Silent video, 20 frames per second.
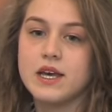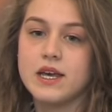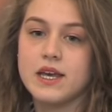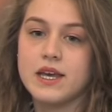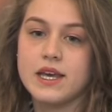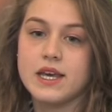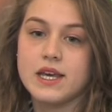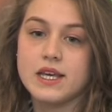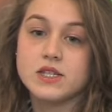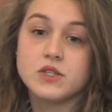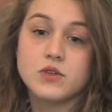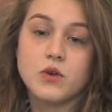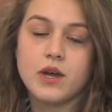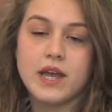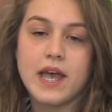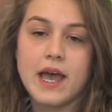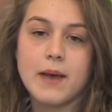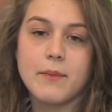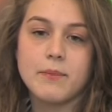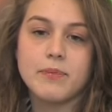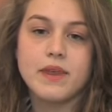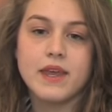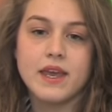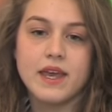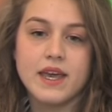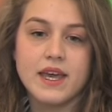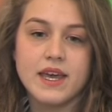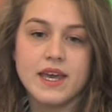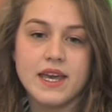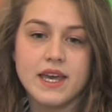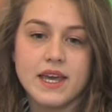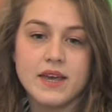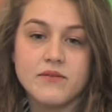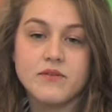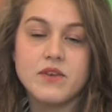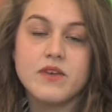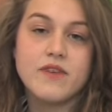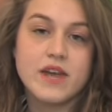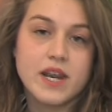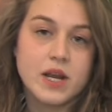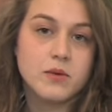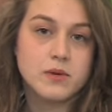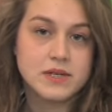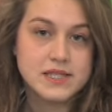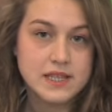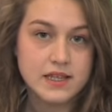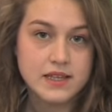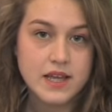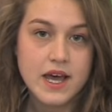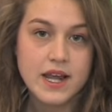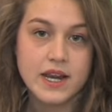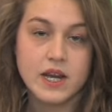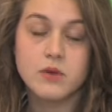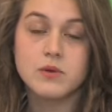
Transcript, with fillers: eh, so che eh, vivere in questa terra,